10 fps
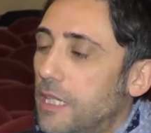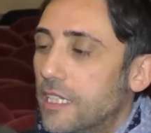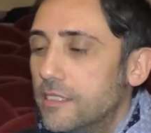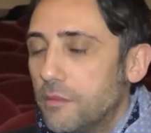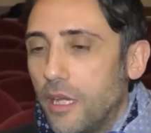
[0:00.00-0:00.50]

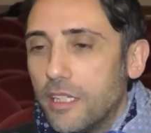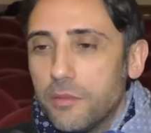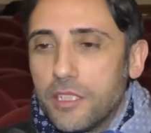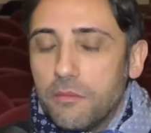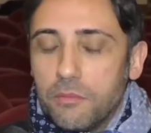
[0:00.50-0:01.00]
Bellissima anche
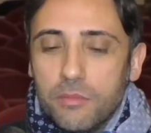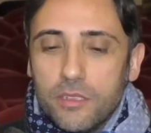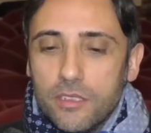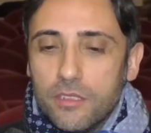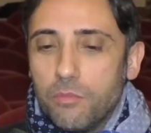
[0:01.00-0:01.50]
perché
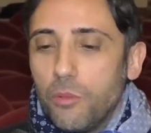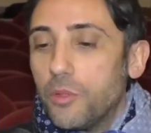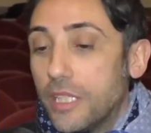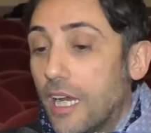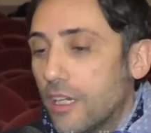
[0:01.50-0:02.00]
eh, proprio
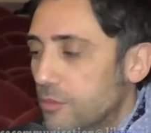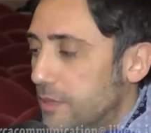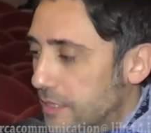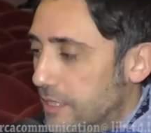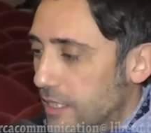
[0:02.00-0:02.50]
Riccardo
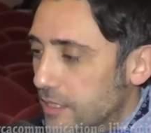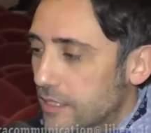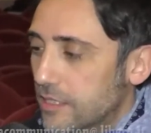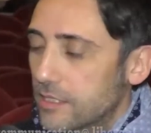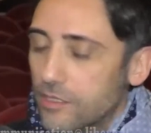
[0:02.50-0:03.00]

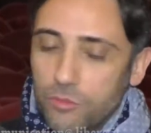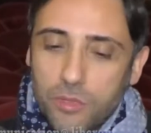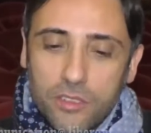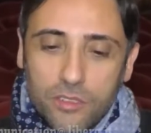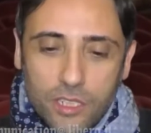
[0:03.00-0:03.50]
Pazzaglia, il
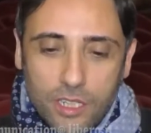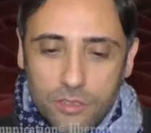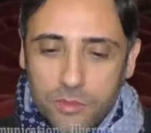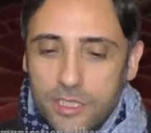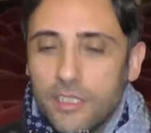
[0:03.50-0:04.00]
compianto
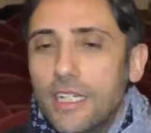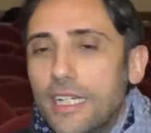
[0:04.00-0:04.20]
Riccardo Pazzaglia,